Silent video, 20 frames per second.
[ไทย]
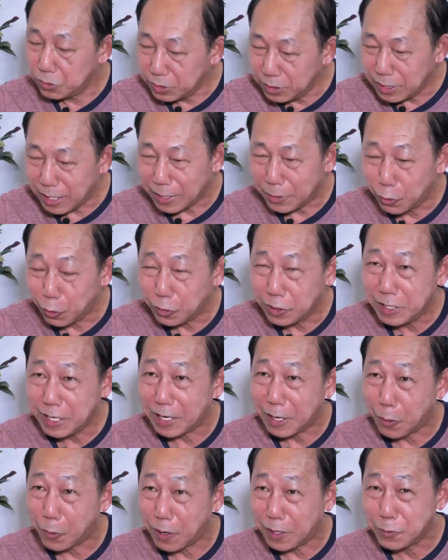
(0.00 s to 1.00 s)
เหนื่อยโดยที่
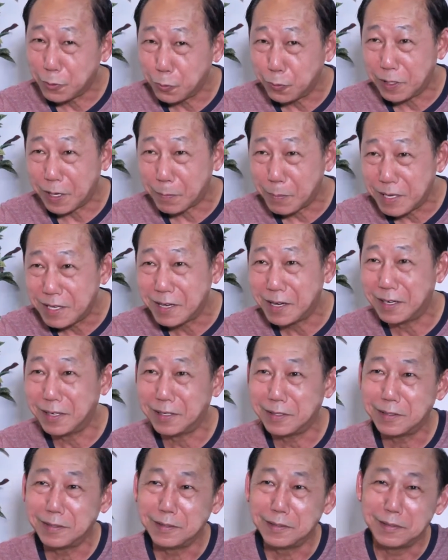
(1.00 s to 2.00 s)
เราอายุยังไม่เยอะ
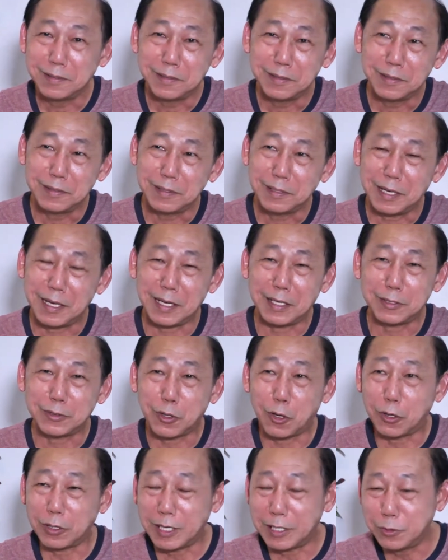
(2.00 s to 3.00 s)

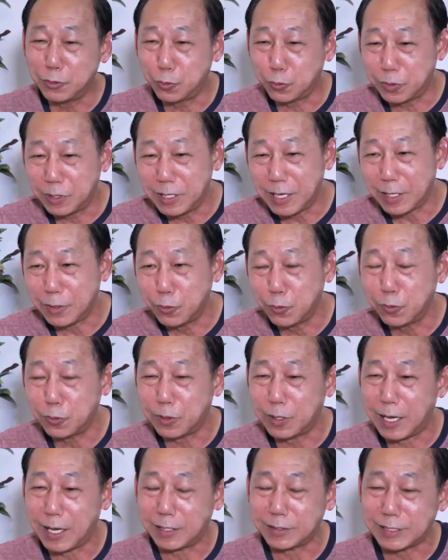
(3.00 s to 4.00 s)
ตอนนั้นอยู่ที่อายุ
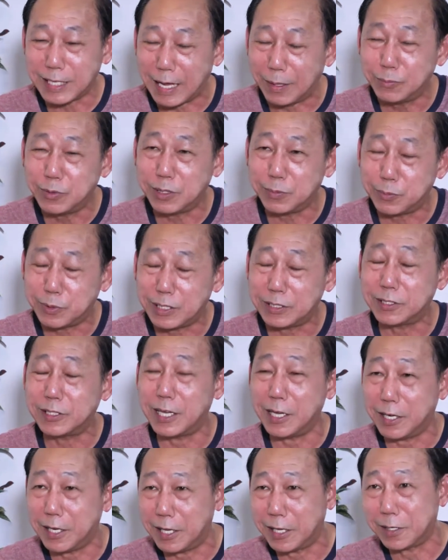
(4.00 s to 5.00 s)
3บเศษ
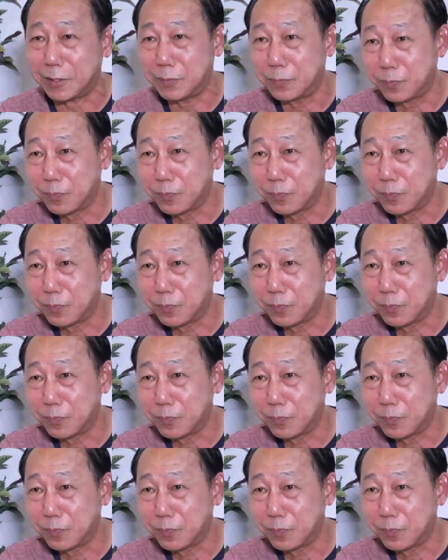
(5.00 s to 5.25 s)
เอง